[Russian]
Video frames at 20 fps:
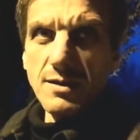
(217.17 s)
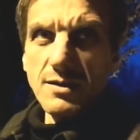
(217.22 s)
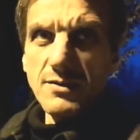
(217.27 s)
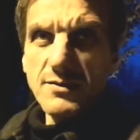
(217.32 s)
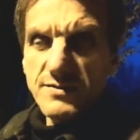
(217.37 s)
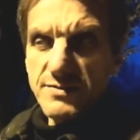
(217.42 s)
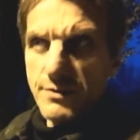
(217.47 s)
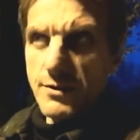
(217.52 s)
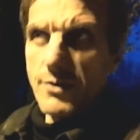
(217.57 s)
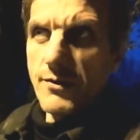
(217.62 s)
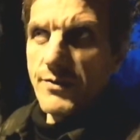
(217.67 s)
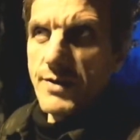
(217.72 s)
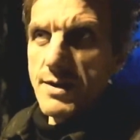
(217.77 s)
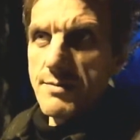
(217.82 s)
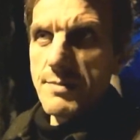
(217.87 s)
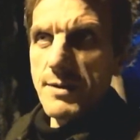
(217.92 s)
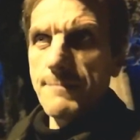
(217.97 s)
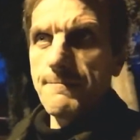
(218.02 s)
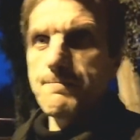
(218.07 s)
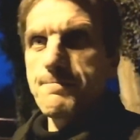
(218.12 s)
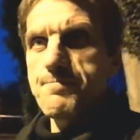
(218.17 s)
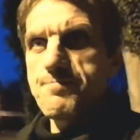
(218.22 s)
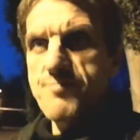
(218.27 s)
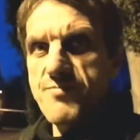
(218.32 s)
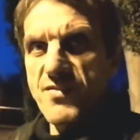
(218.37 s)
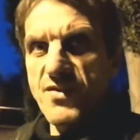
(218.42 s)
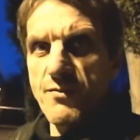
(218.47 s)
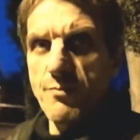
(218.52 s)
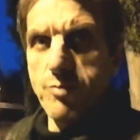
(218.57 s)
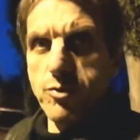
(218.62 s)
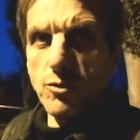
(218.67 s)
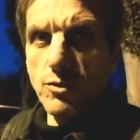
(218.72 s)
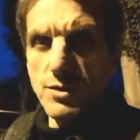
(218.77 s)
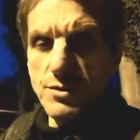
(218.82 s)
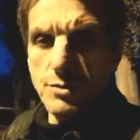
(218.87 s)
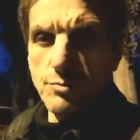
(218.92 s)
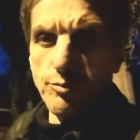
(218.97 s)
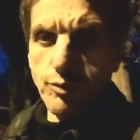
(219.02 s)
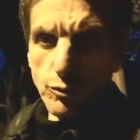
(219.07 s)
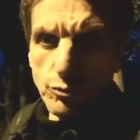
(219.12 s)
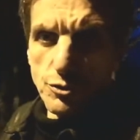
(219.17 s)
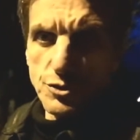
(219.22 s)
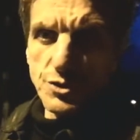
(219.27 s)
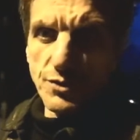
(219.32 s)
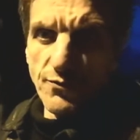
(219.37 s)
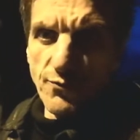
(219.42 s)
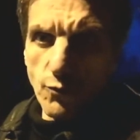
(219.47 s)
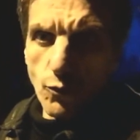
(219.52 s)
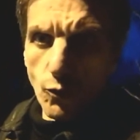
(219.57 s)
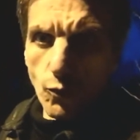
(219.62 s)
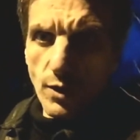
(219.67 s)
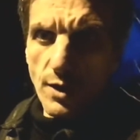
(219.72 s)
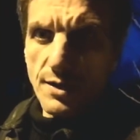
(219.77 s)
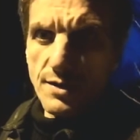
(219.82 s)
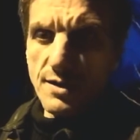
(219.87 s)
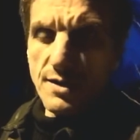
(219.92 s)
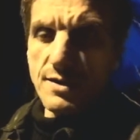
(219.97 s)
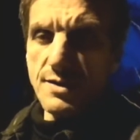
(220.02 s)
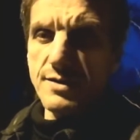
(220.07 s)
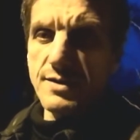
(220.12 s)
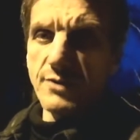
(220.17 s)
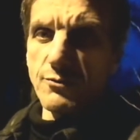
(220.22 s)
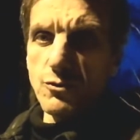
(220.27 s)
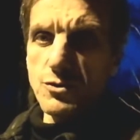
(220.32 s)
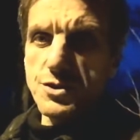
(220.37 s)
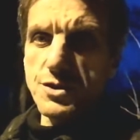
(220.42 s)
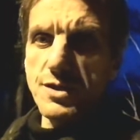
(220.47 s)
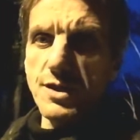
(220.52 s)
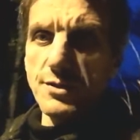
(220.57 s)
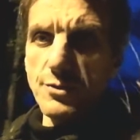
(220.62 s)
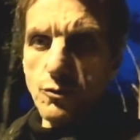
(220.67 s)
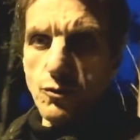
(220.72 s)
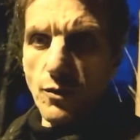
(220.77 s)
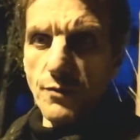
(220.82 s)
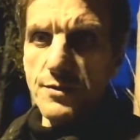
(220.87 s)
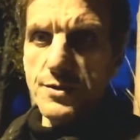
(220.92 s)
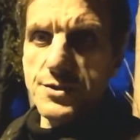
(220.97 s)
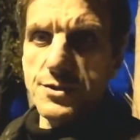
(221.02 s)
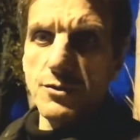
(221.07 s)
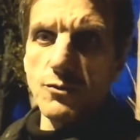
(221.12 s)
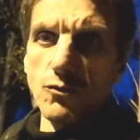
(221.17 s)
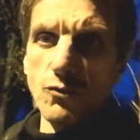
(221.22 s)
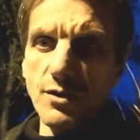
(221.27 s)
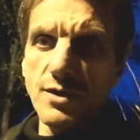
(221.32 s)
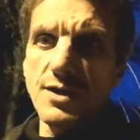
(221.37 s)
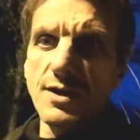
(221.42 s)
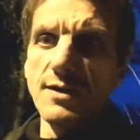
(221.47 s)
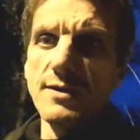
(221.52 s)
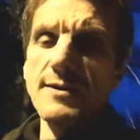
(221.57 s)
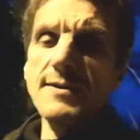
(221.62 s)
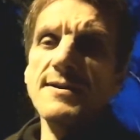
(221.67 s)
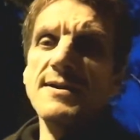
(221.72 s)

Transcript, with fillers: в свое время, будучи в уряде того же Януковича Урки,